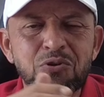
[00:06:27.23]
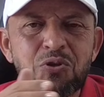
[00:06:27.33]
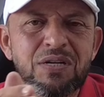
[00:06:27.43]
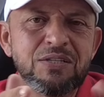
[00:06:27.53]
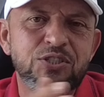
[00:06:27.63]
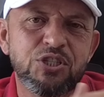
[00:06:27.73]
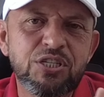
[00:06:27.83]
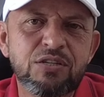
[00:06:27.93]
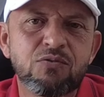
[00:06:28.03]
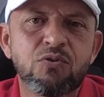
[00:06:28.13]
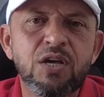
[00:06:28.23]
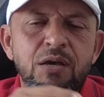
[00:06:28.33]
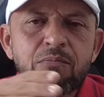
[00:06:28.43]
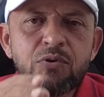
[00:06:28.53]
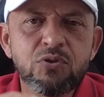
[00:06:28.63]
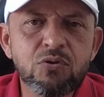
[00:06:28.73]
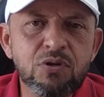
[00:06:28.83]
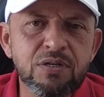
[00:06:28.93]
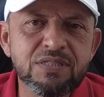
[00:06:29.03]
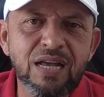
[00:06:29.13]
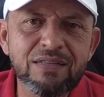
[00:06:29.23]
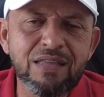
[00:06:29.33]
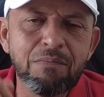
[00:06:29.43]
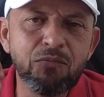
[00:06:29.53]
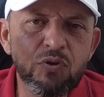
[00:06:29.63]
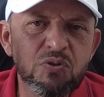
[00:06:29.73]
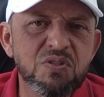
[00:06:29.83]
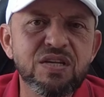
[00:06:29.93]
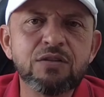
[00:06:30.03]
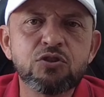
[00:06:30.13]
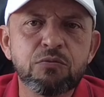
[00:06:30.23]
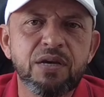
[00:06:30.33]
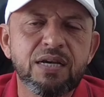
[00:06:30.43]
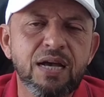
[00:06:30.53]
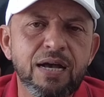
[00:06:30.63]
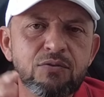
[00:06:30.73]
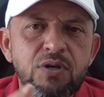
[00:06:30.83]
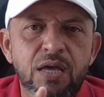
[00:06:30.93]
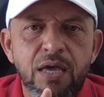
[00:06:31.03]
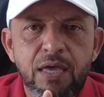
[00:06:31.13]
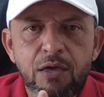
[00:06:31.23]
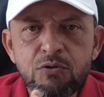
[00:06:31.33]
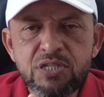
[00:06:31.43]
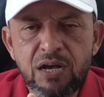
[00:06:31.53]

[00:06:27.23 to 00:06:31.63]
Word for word: motor antigo, motor já tem muitos anos no mercado, eu